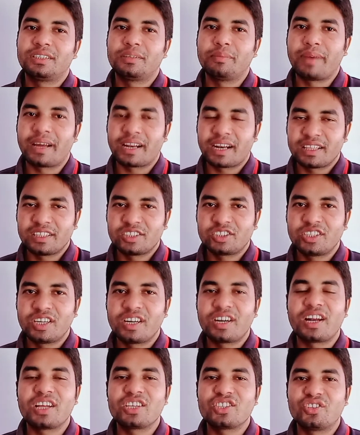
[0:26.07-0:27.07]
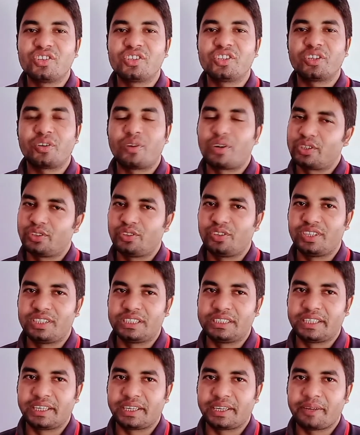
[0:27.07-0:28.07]
বাংলাদেশের রাজনৈতিক অর্থনীতি
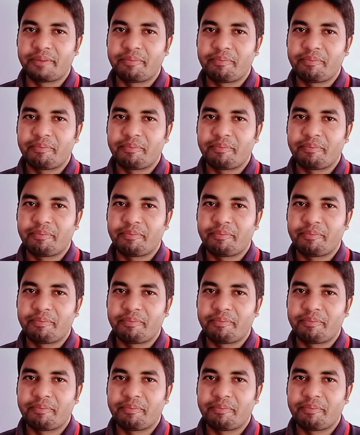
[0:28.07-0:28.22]
থেকে